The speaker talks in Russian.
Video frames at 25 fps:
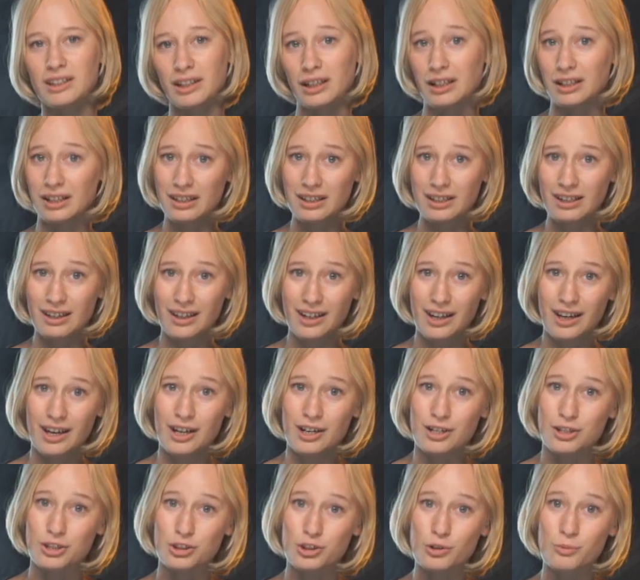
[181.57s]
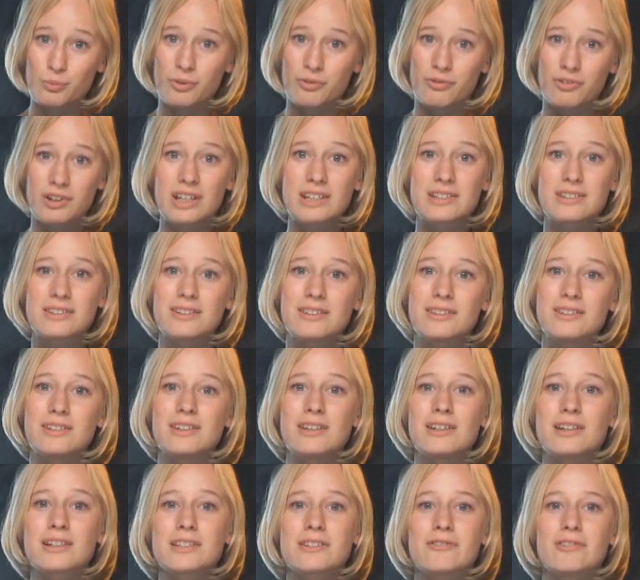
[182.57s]
моделей, чтобы выяснить
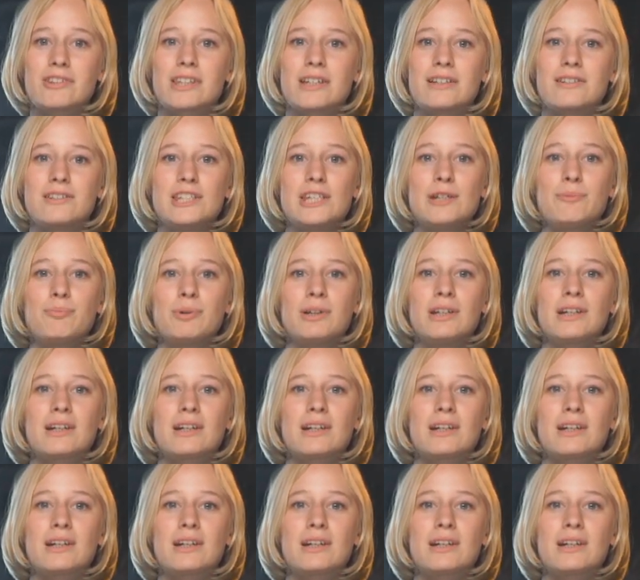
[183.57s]
их цветотип